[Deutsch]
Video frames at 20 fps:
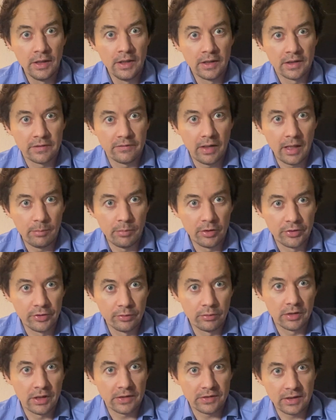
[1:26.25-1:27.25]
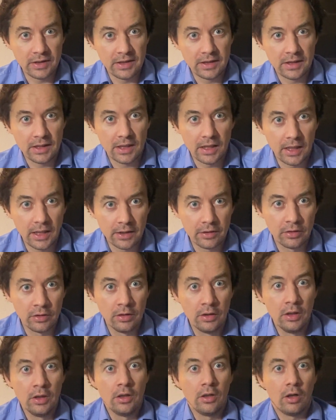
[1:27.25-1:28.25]
Es war aber so, dass ich gerade
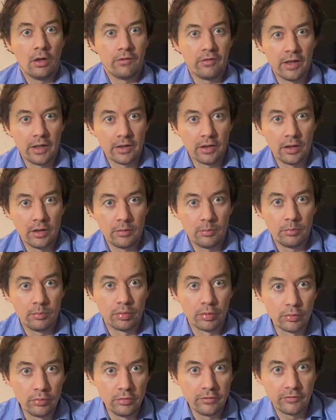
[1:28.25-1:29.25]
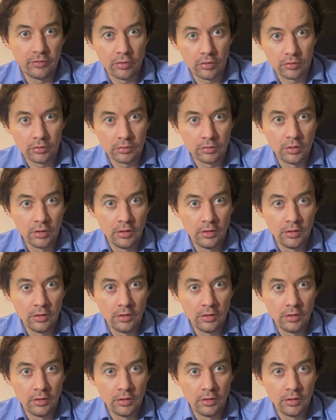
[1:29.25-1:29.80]
auf einer Prüfung